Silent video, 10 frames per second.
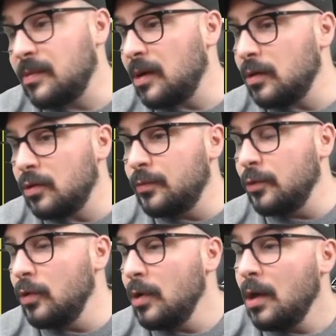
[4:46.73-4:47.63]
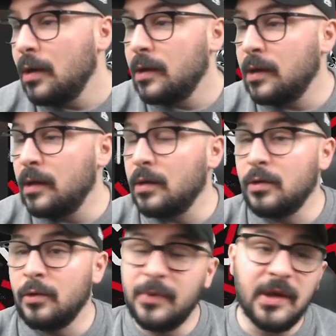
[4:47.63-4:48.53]
pas, le pneu. Et
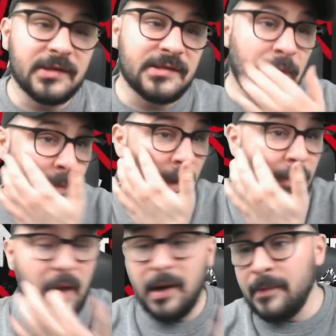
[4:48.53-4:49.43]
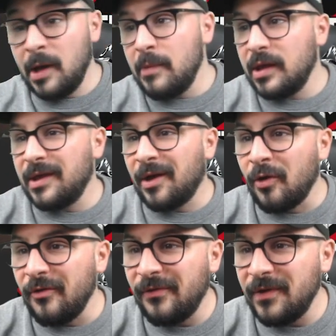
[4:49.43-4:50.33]
le pire, c'est la magma, la magma qui
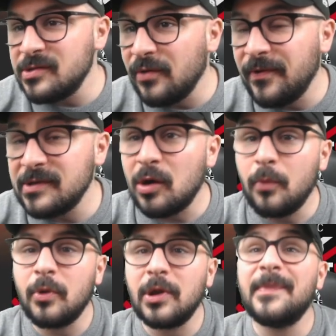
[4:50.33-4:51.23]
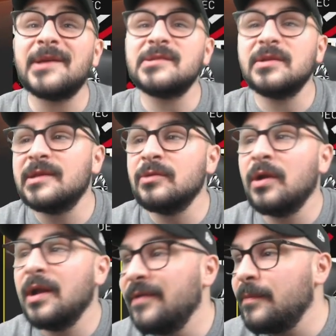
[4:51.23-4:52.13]
refait surface. Alors pour les personnes qui ne
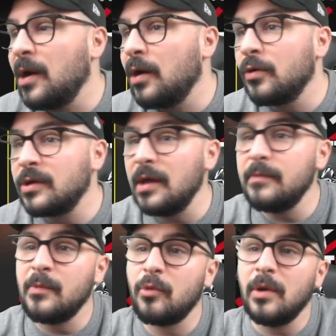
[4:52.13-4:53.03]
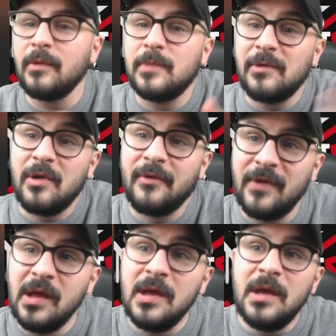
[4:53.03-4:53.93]
l'avaient pas, ok, mais pourquoi pas avoir
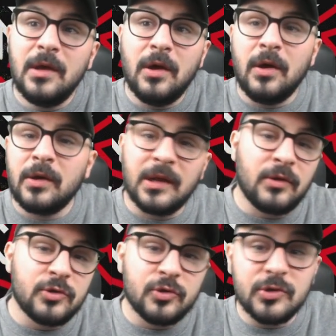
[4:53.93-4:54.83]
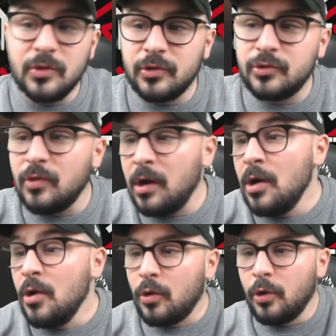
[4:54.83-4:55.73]
fait quelque chose d'autre, tu vois
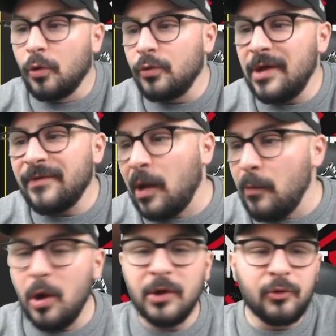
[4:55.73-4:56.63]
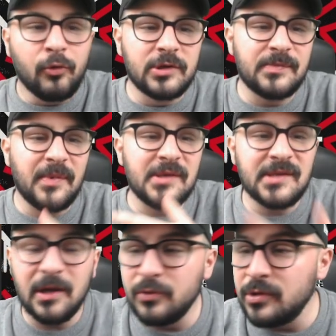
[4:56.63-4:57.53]
Que l'on ait vraiment un truc spécial